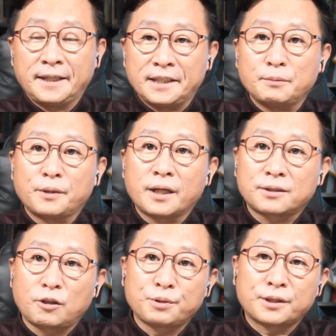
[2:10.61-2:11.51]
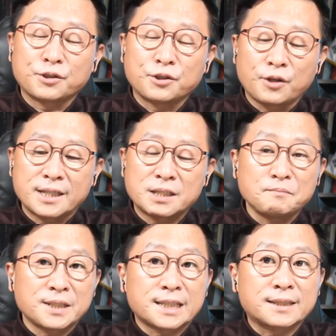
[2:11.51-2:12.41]
이번에 트럼프 대통령의
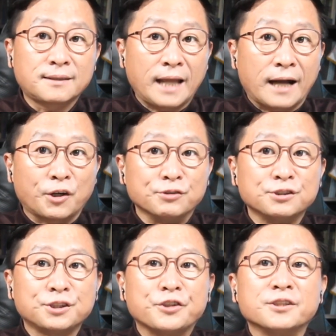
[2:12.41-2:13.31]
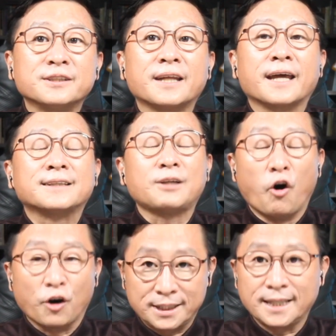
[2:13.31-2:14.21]
심기를 딱 건드렸는데
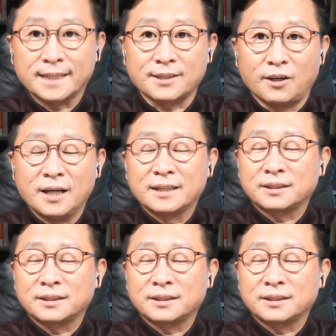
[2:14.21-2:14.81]
거기에서